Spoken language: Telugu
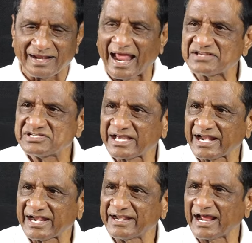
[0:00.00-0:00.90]

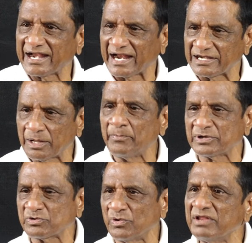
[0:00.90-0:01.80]
రాజశేఖర రెడ్డి గారు అడ్డం
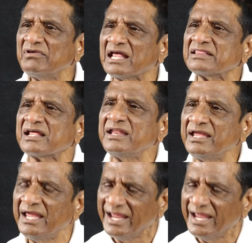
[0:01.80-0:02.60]
పెట్టుకొని వీళ్ళందరినీ